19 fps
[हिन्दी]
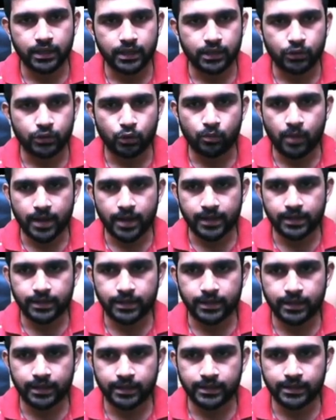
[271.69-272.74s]
तो मार्केट कहीं ना
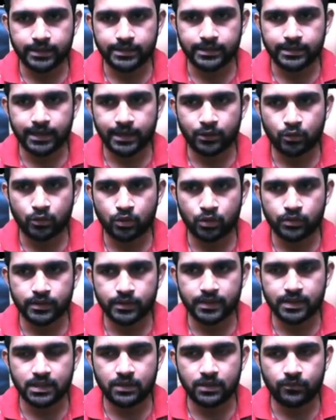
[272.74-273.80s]
कहीं इस लाइन को
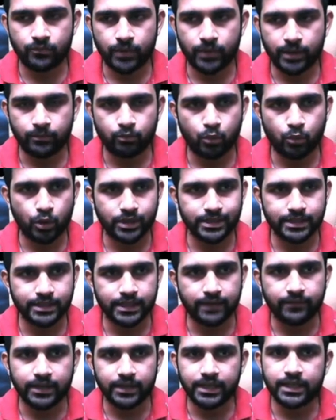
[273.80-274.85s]

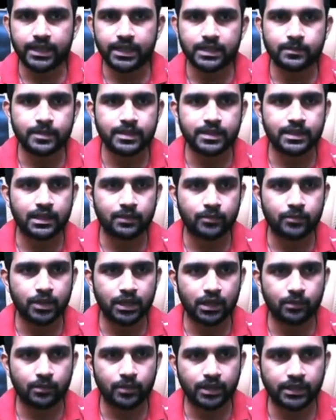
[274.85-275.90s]
65.70 के आसपास लगभग
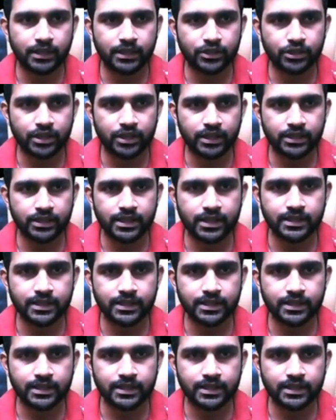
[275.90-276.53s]
लगभग टच करने जा